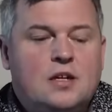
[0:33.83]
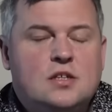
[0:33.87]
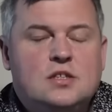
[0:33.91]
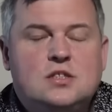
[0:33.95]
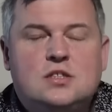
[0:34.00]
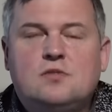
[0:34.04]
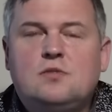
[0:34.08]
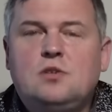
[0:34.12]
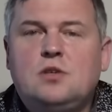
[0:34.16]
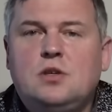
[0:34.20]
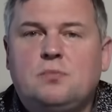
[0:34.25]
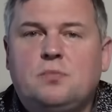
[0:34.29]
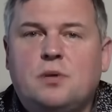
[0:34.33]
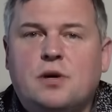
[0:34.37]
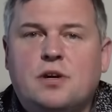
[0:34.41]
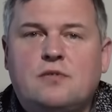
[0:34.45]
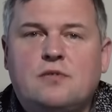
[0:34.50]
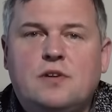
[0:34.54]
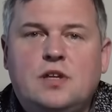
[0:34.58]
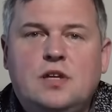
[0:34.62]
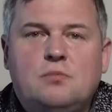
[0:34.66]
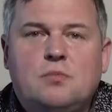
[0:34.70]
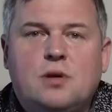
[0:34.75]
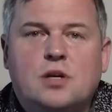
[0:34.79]
Сегодня
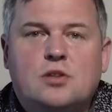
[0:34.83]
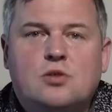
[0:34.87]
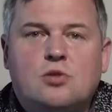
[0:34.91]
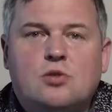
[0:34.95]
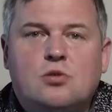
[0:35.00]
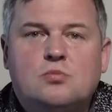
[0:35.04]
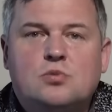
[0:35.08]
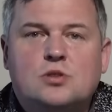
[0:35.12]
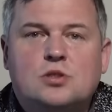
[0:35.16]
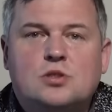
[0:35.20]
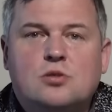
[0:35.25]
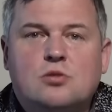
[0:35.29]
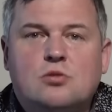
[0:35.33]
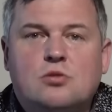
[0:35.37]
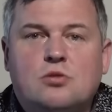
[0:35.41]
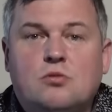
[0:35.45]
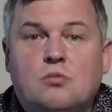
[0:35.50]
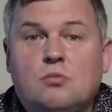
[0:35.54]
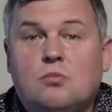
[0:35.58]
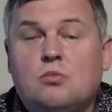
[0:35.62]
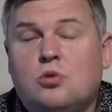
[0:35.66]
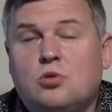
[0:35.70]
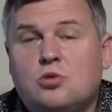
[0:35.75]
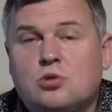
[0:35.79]
поговорим о том, что
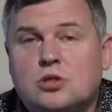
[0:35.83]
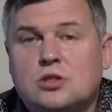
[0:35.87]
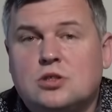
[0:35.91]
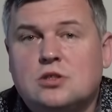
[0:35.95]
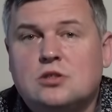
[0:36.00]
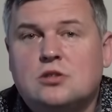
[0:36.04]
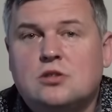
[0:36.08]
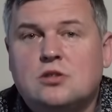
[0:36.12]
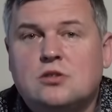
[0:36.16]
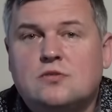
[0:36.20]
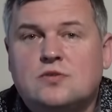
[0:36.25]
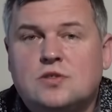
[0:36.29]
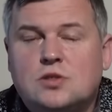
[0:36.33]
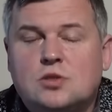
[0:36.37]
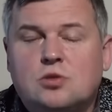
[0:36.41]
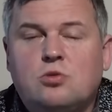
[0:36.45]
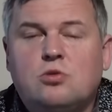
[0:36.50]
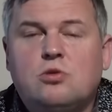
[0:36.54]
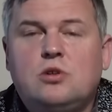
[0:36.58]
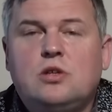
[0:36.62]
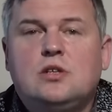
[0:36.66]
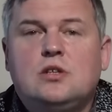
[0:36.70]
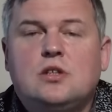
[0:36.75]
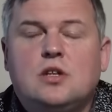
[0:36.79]
может
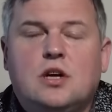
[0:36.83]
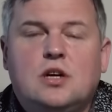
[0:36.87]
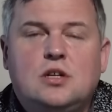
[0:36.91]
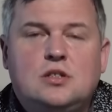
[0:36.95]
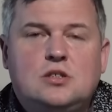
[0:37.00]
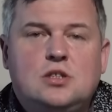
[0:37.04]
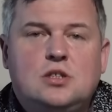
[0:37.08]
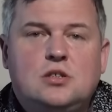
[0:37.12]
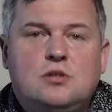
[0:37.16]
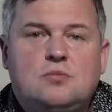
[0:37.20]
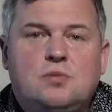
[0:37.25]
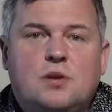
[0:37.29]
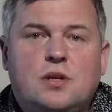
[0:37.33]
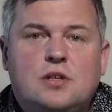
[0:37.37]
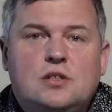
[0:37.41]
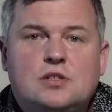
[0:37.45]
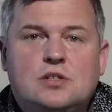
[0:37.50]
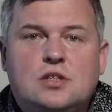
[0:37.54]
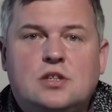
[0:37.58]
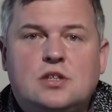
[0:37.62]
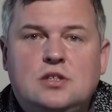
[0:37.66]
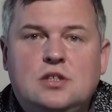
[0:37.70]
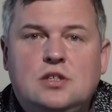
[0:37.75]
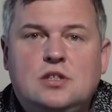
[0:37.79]
вскоре начать
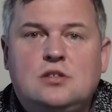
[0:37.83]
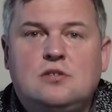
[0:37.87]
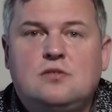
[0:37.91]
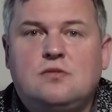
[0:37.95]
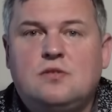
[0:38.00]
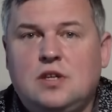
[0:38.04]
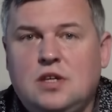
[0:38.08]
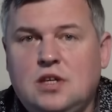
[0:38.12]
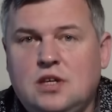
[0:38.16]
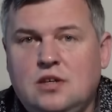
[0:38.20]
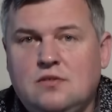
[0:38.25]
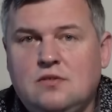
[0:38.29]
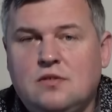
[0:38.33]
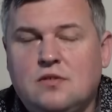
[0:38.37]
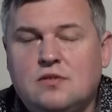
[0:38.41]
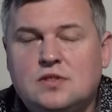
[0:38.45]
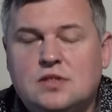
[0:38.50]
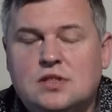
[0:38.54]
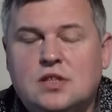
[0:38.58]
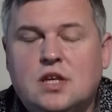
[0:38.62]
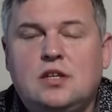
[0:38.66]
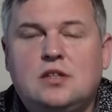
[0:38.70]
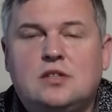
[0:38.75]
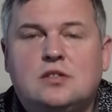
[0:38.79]
происходить в Киеве, в
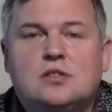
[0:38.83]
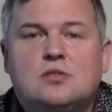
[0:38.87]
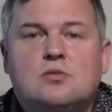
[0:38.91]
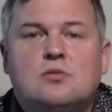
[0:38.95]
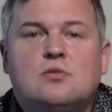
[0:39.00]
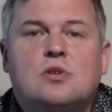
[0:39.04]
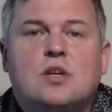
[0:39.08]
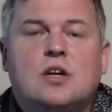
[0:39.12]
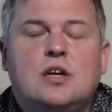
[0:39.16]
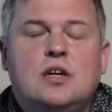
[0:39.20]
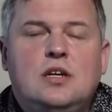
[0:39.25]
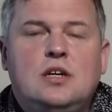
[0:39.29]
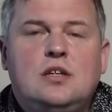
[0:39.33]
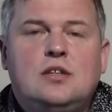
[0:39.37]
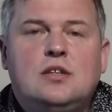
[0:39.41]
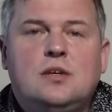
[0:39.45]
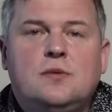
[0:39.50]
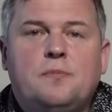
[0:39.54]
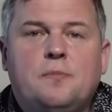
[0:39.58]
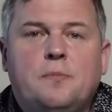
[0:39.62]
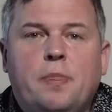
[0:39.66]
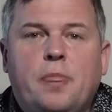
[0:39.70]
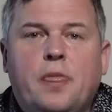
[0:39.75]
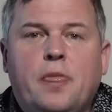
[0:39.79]
столице Украины.